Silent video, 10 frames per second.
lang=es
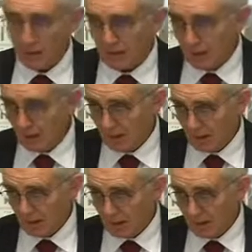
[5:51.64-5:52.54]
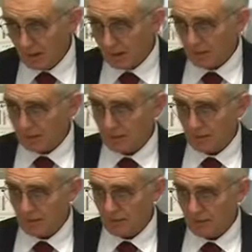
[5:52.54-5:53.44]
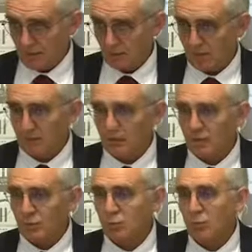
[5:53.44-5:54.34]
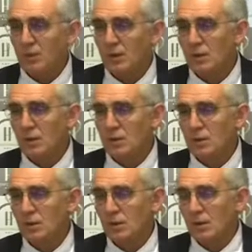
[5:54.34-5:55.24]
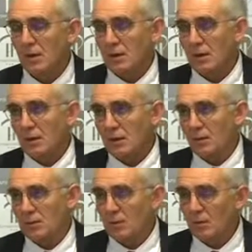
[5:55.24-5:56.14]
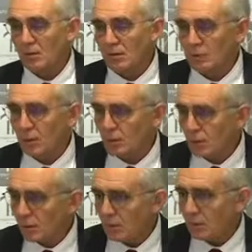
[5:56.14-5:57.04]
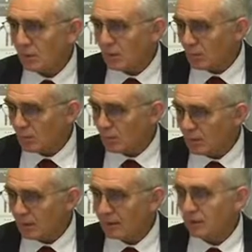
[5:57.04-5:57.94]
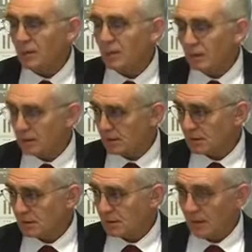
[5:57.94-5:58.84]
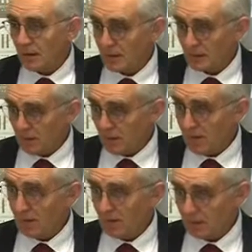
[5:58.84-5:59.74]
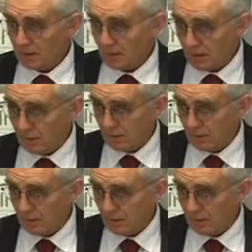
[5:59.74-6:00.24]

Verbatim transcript: Queda eh, la Junta de Castilla y León. La Junta de Castilla y León todavía no ha contestado y creo que tiene un concepto erróneo, a mi modo de ver, de lo que es la reserva en Castilla y León.